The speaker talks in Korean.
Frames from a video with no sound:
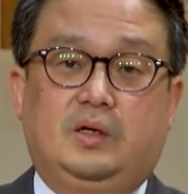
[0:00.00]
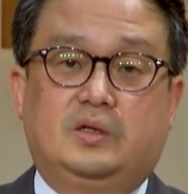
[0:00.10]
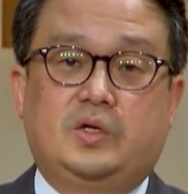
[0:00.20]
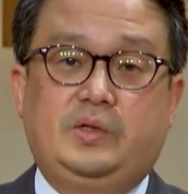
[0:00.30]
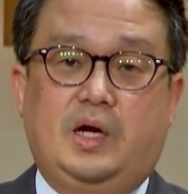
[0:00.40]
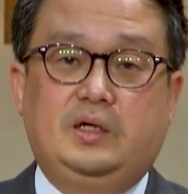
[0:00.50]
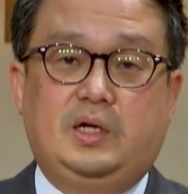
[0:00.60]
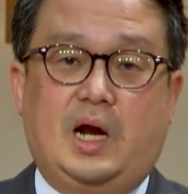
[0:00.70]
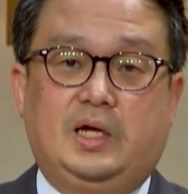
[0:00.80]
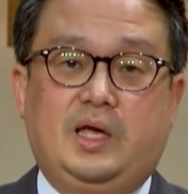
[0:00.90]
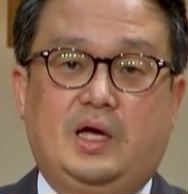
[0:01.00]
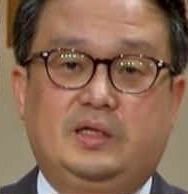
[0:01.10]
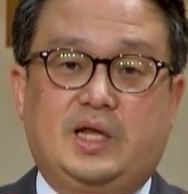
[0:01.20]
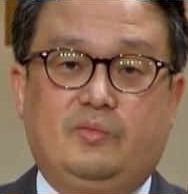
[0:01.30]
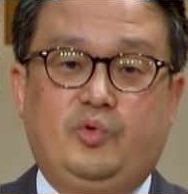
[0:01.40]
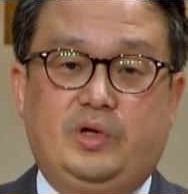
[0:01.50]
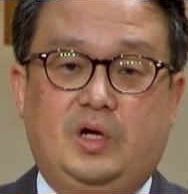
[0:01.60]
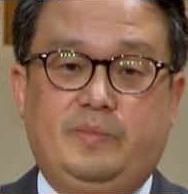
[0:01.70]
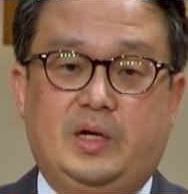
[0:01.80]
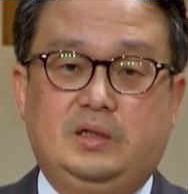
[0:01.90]
선악을 알게 하는 나무의
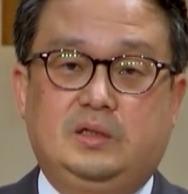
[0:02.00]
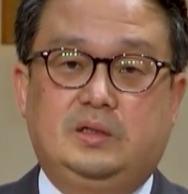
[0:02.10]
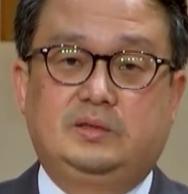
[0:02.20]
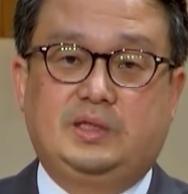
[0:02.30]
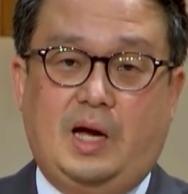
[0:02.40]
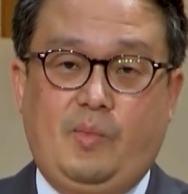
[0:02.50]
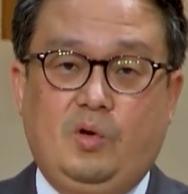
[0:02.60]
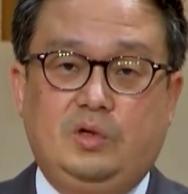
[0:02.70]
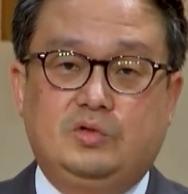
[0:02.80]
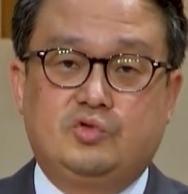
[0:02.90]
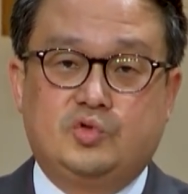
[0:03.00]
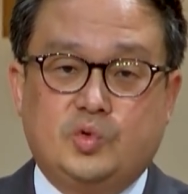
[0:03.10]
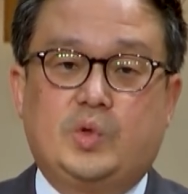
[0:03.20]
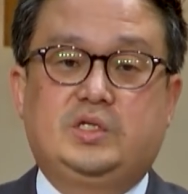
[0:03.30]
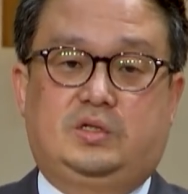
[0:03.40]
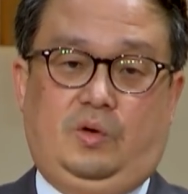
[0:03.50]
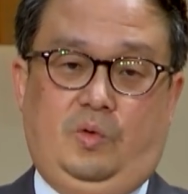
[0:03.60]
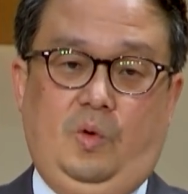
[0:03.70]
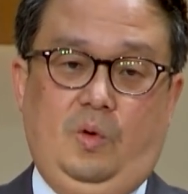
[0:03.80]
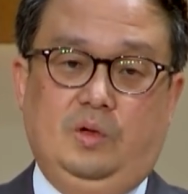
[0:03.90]
열매를 따먹을 수도
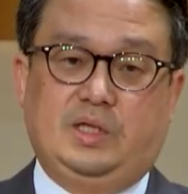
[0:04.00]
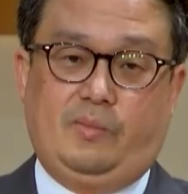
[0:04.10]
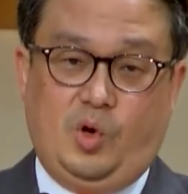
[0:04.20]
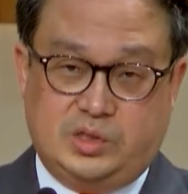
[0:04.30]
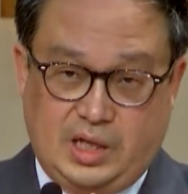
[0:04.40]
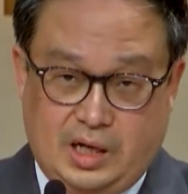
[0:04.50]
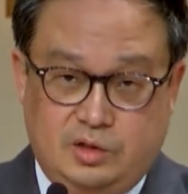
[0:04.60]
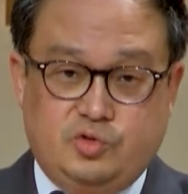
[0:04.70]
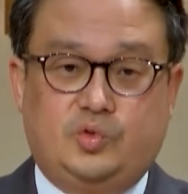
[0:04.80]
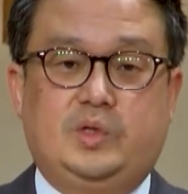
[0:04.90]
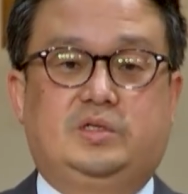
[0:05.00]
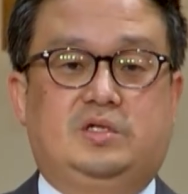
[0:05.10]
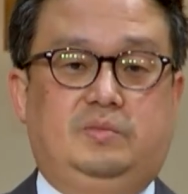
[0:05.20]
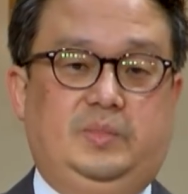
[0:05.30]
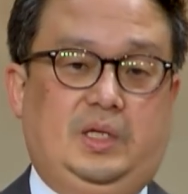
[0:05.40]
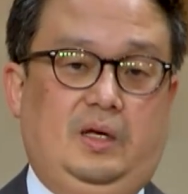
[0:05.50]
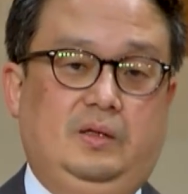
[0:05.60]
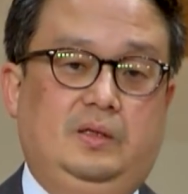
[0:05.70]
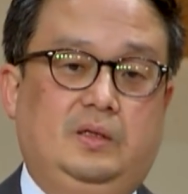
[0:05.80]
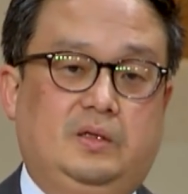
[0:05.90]
있었고 따먹지 않을 수도 있었습니다.
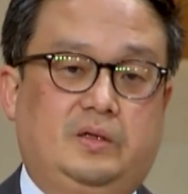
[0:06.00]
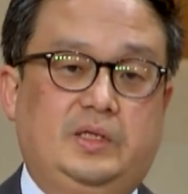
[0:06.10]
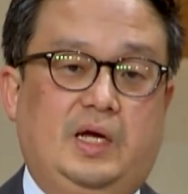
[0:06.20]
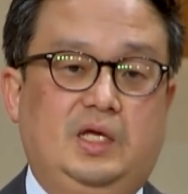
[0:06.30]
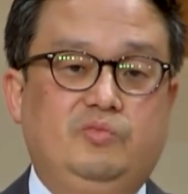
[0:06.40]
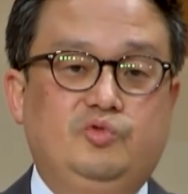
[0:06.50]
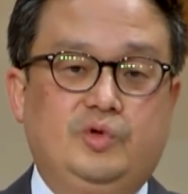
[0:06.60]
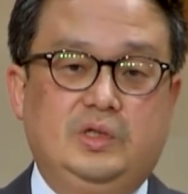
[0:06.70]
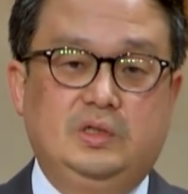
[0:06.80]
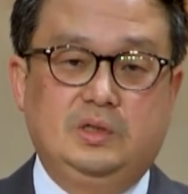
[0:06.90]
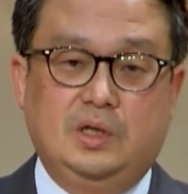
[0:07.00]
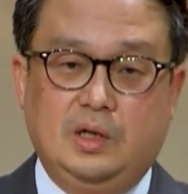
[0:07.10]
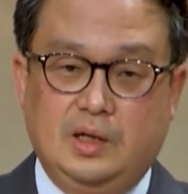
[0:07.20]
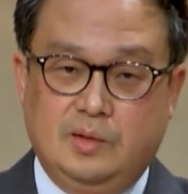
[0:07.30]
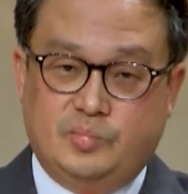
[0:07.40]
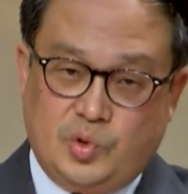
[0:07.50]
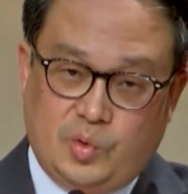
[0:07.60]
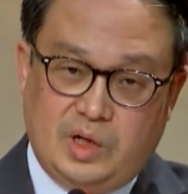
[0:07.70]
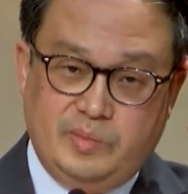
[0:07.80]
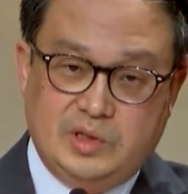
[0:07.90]
그런데 하나님은 우리는
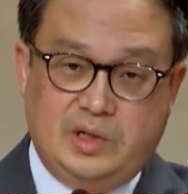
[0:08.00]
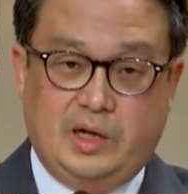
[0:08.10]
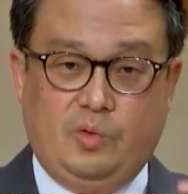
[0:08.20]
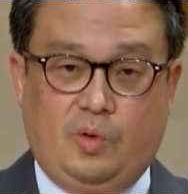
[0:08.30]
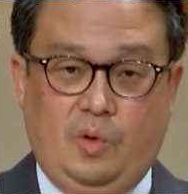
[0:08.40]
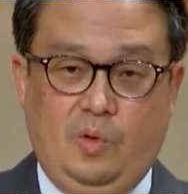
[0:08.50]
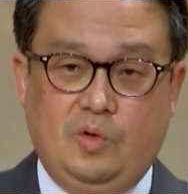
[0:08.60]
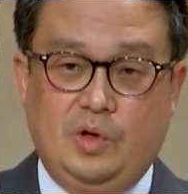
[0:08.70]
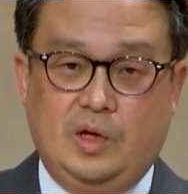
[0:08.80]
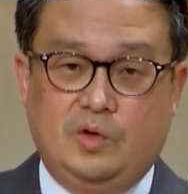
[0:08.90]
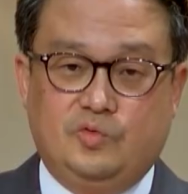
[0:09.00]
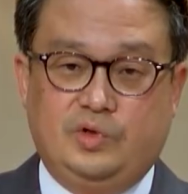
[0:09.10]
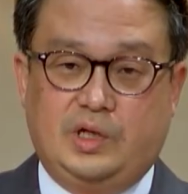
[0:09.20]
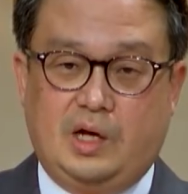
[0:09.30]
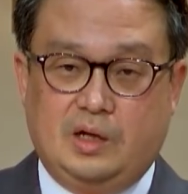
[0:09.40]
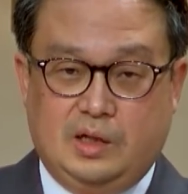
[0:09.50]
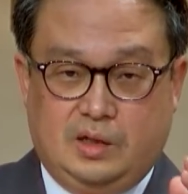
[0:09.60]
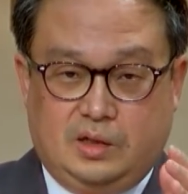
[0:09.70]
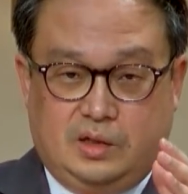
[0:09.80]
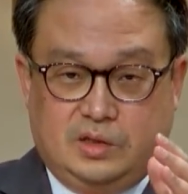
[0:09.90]
프로그래밍을 해놓고 우리가
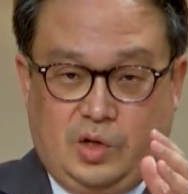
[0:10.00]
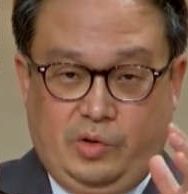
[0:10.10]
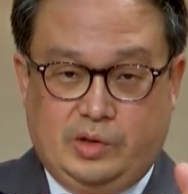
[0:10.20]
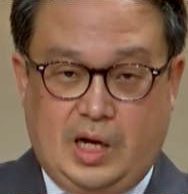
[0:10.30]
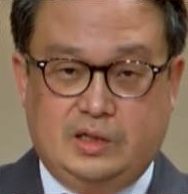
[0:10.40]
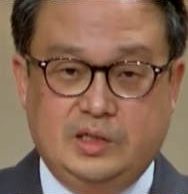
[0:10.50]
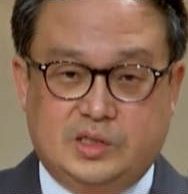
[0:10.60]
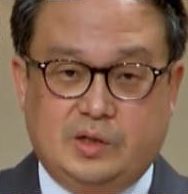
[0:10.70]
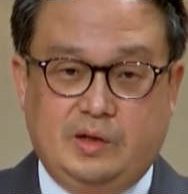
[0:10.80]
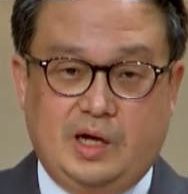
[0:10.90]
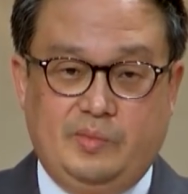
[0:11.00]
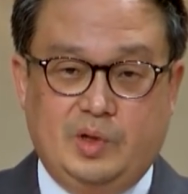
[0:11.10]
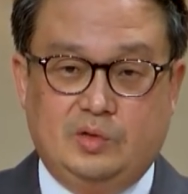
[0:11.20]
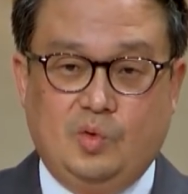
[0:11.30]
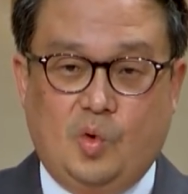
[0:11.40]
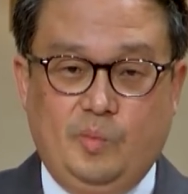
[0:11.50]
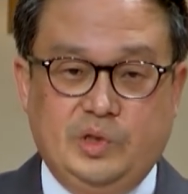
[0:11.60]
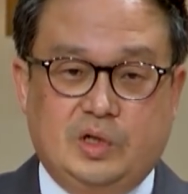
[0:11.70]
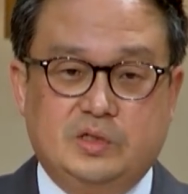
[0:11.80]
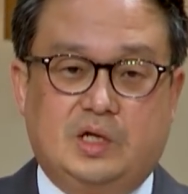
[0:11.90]
그 선악과 근처에 가면
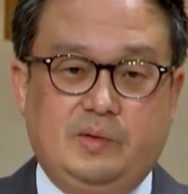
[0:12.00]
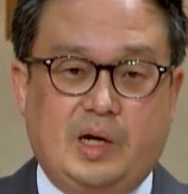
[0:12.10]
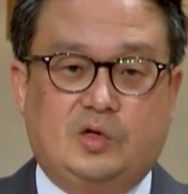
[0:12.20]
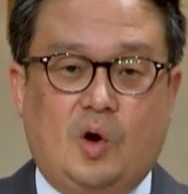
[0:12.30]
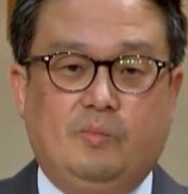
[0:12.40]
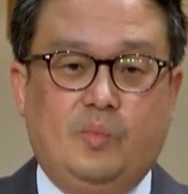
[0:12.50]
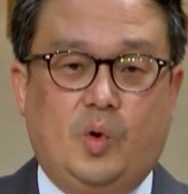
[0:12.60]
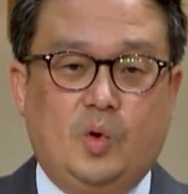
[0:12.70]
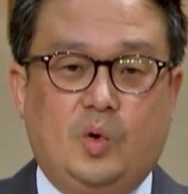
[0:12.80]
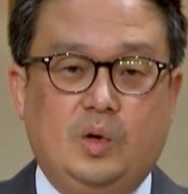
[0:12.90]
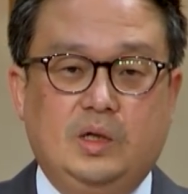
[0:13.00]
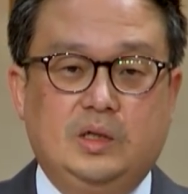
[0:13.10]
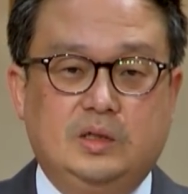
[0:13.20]
5미터 전에 막 경보